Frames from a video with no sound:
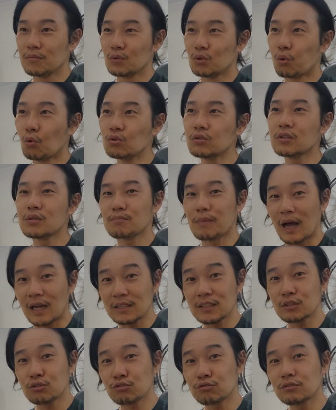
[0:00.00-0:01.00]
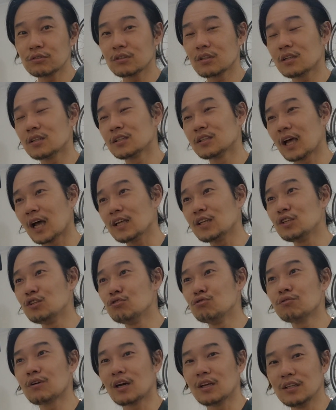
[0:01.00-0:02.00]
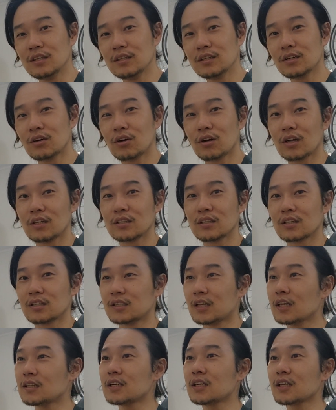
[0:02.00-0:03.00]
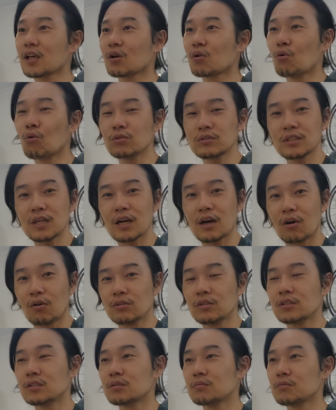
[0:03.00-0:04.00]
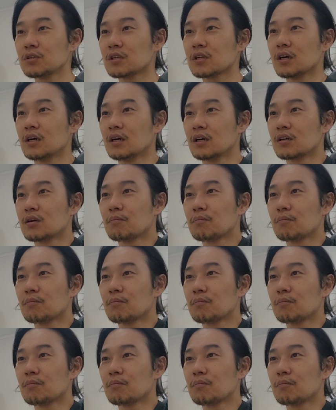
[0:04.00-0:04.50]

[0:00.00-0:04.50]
돈을 많이 주는 데는 다 이유가 있는 거라니까 세상에 공짜가 어디 있습니까?